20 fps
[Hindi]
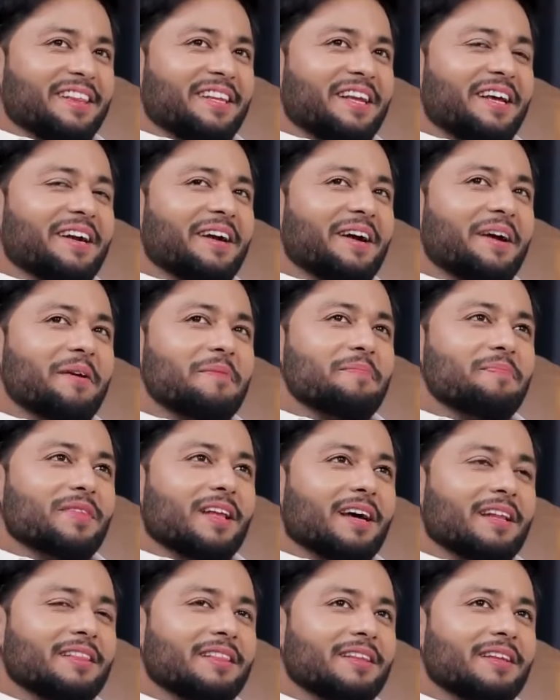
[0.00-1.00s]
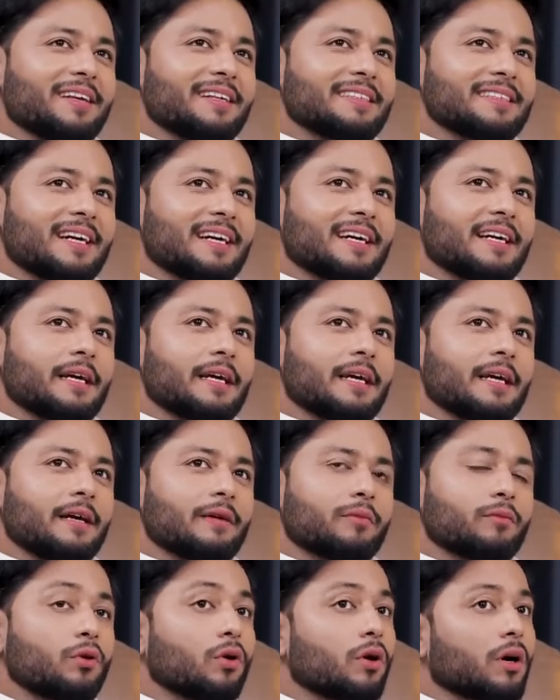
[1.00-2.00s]
अंदर गए अंदर जाके
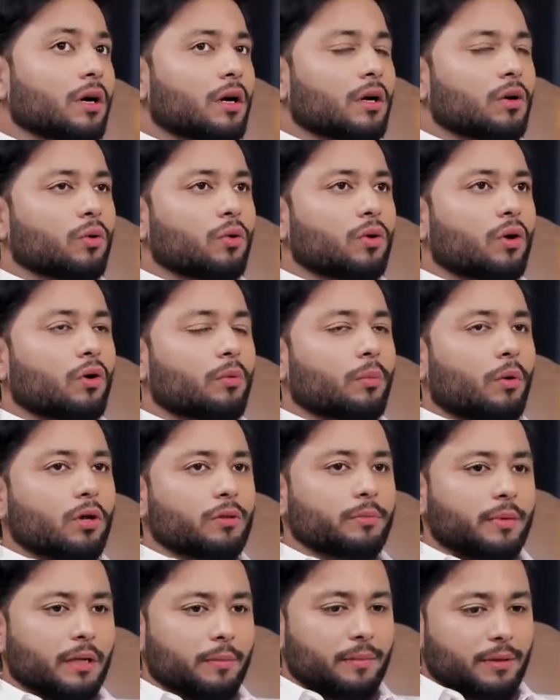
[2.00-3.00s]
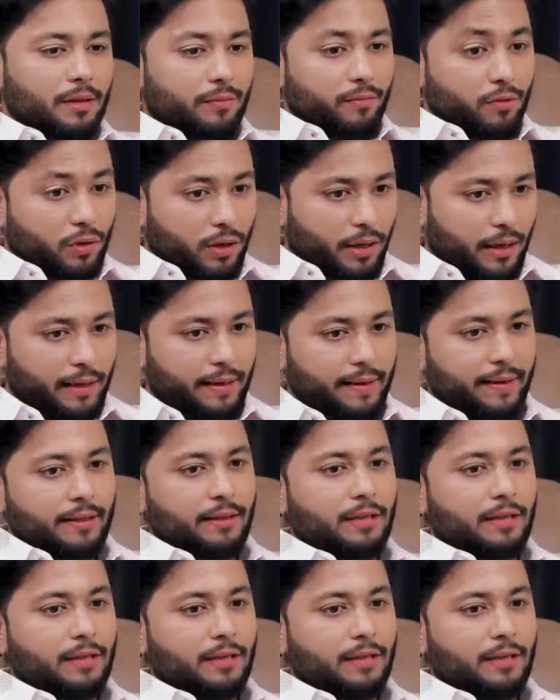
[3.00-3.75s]
वो लोग का घर नो डाउट बहुत बड़ा मतलब वो घर के